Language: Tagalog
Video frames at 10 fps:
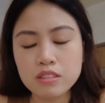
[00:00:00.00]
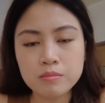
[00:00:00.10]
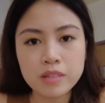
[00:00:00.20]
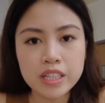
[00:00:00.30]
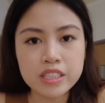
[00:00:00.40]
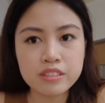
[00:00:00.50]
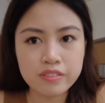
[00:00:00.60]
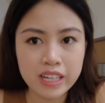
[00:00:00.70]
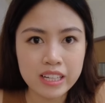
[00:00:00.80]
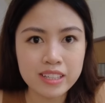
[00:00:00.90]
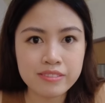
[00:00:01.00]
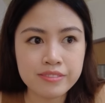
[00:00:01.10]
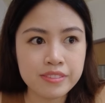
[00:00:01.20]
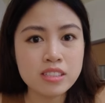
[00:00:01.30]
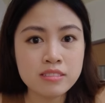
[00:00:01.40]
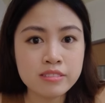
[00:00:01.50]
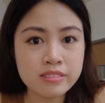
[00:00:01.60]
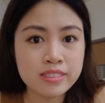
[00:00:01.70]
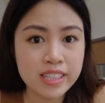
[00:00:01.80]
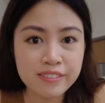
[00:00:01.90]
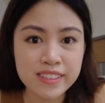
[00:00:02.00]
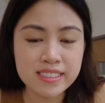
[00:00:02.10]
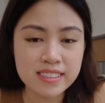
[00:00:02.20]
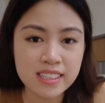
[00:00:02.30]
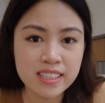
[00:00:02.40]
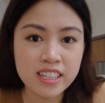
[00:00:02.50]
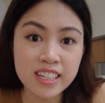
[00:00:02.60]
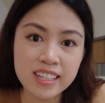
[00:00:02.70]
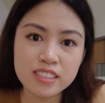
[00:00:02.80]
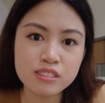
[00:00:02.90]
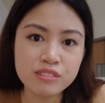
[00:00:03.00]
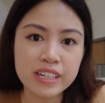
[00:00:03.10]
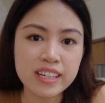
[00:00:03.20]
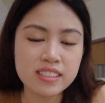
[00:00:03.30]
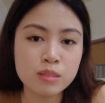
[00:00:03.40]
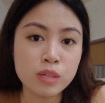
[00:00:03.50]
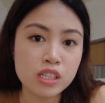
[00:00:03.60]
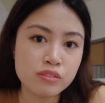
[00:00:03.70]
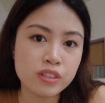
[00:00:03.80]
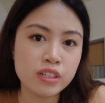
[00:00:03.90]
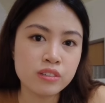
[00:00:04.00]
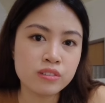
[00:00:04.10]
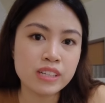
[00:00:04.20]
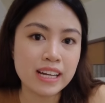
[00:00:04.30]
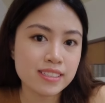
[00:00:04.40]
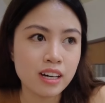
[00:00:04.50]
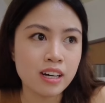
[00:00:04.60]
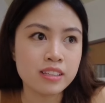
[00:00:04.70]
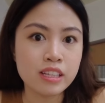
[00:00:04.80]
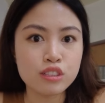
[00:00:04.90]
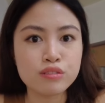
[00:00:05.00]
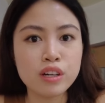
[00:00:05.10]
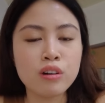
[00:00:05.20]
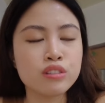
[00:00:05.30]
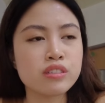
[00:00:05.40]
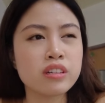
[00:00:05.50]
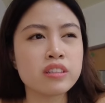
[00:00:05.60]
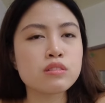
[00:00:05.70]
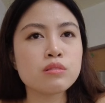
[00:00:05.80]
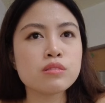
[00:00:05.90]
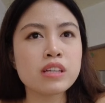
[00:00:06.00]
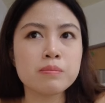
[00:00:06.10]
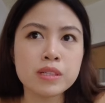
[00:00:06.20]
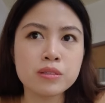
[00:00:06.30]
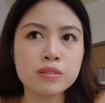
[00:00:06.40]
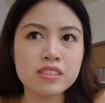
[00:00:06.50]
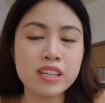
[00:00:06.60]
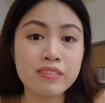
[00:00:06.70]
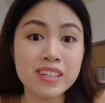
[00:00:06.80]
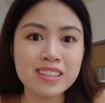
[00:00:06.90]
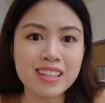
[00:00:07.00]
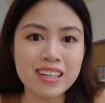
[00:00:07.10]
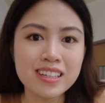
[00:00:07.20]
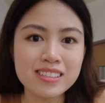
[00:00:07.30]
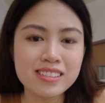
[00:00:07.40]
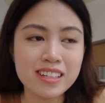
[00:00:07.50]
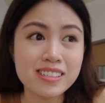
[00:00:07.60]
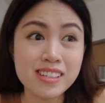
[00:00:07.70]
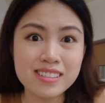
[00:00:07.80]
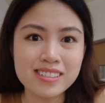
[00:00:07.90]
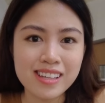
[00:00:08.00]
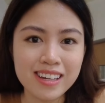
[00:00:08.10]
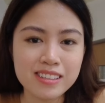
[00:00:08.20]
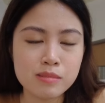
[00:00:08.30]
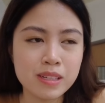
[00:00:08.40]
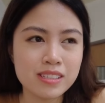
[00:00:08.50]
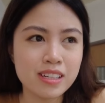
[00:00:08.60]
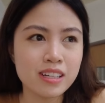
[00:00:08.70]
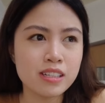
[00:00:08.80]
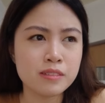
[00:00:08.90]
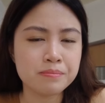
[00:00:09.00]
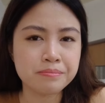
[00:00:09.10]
So, March 5, yung safest na earliest uwi kasi March 4 yung last uh, date of the concert. So, sabi ko, 7 nights, ay 6 nights basically.